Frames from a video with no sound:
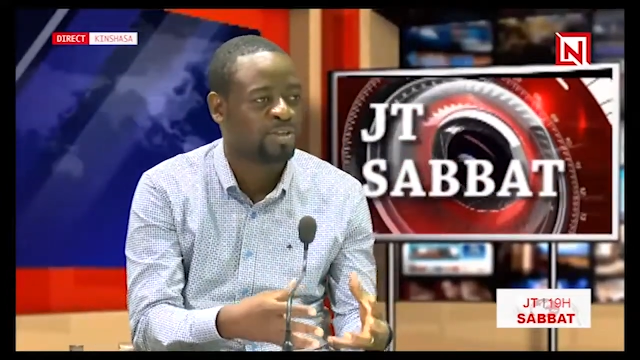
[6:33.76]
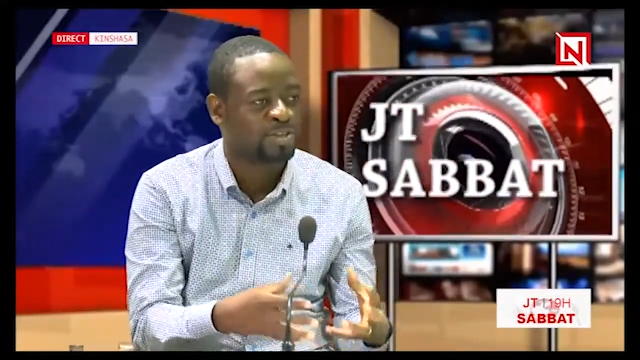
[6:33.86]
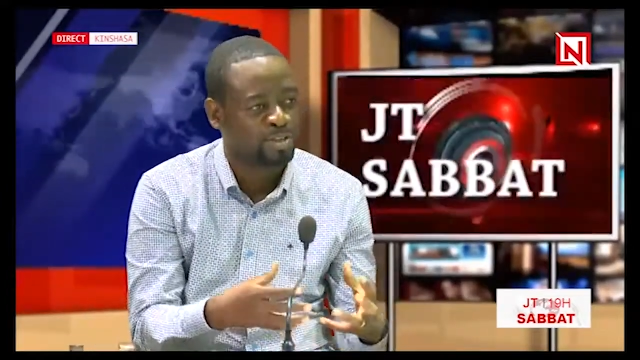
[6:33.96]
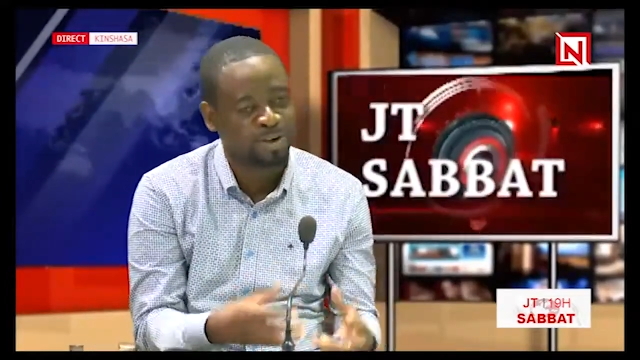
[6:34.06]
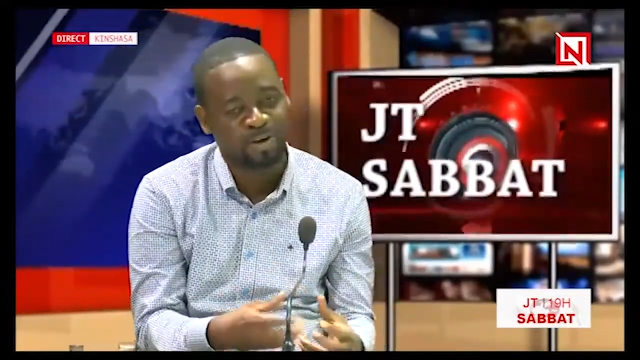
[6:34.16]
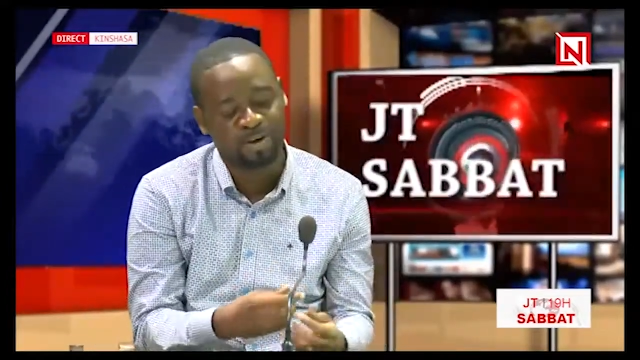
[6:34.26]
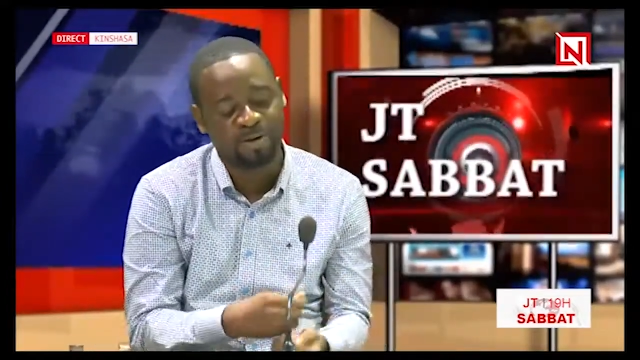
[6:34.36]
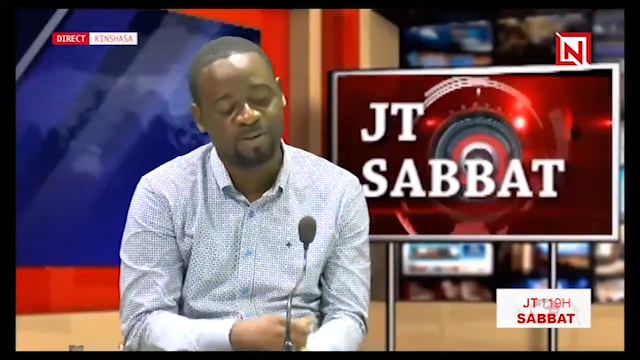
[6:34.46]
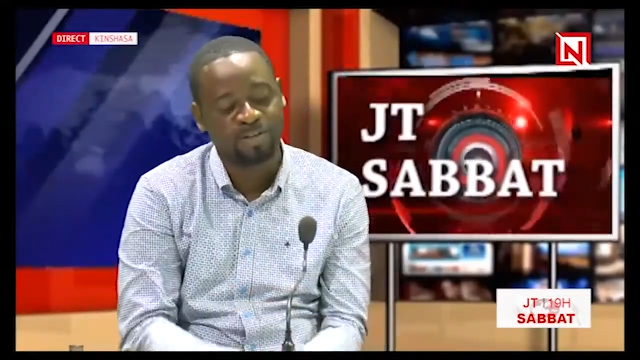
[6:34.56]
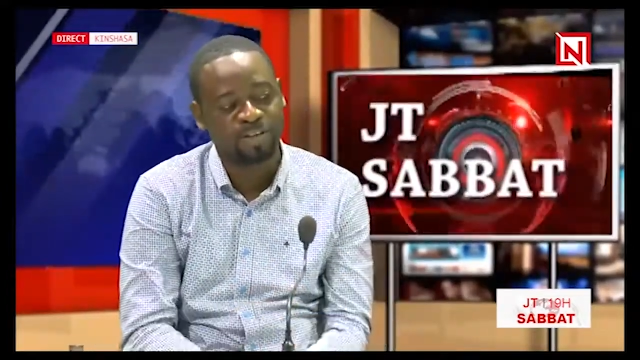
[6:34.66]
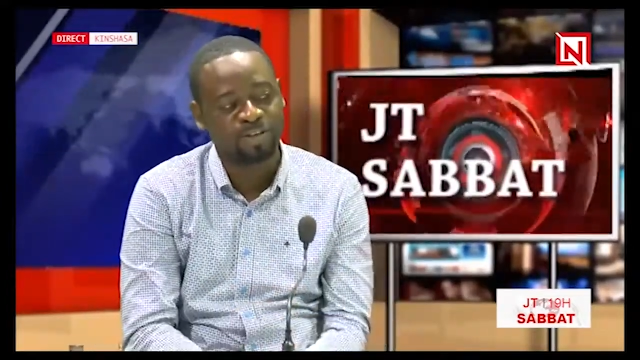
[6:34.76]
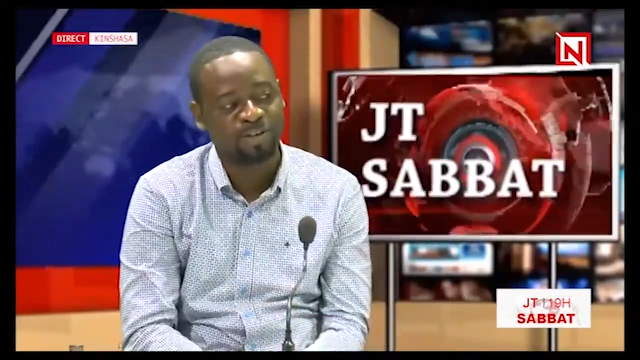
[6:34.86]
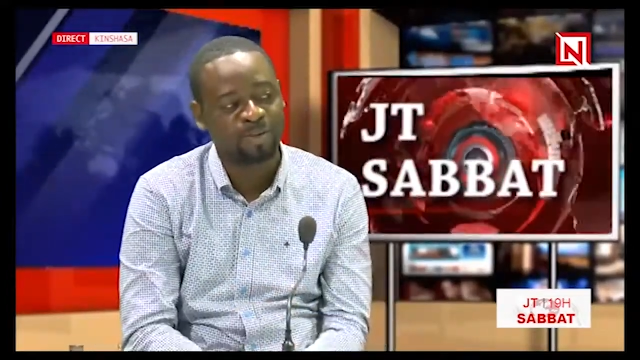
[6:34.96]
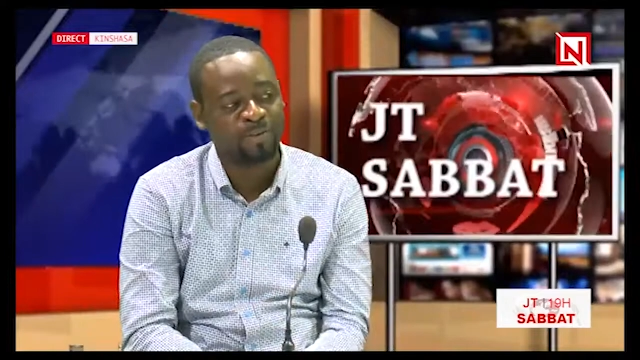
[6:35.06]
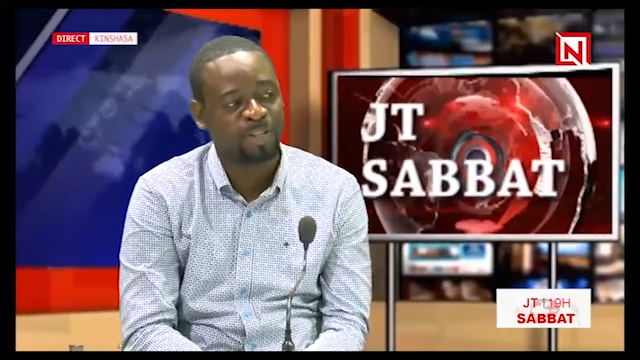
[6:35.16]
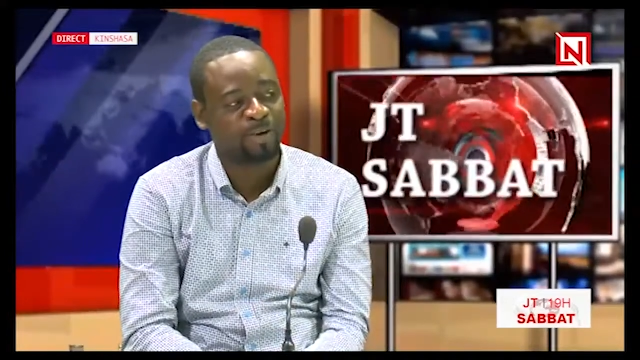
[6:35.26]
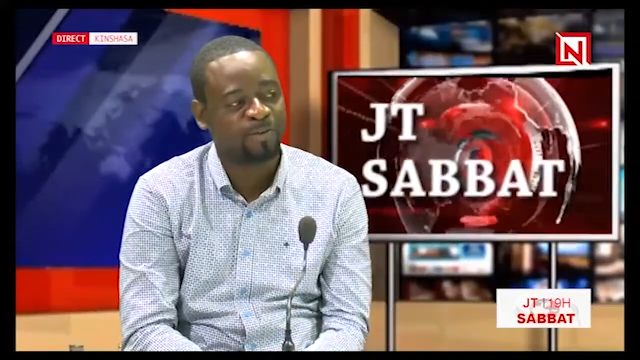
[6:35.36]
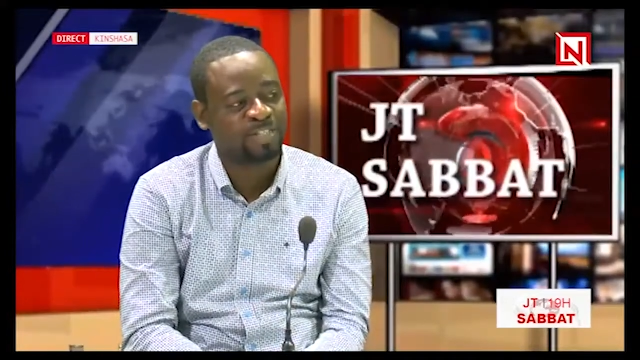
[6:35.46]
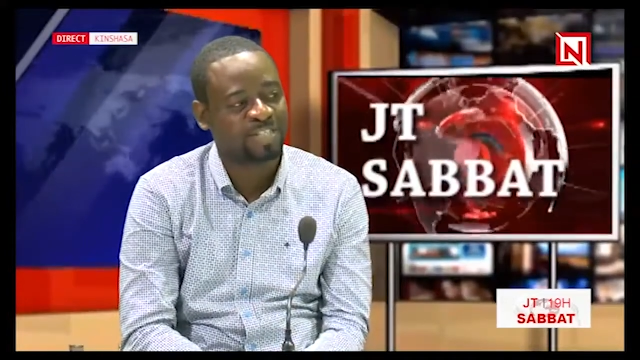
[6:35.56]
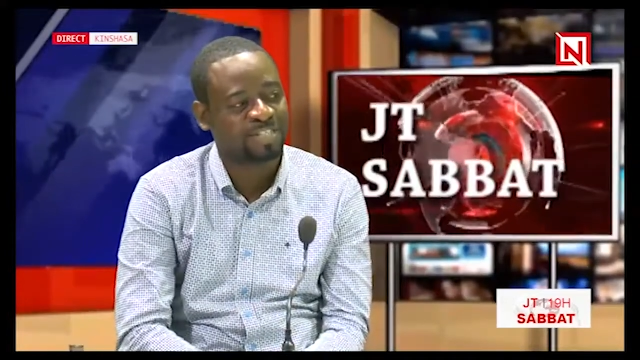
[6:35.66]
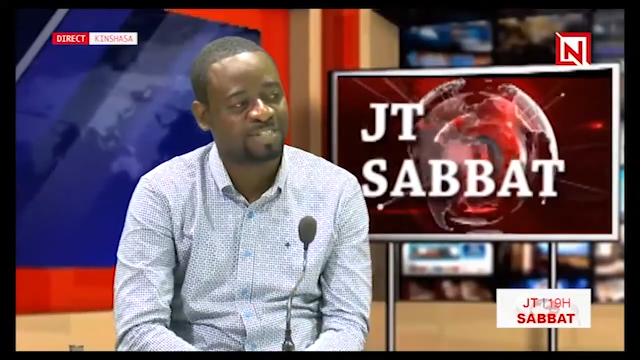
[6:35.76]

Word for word: dans, dans le domaine où, là où vous êtes.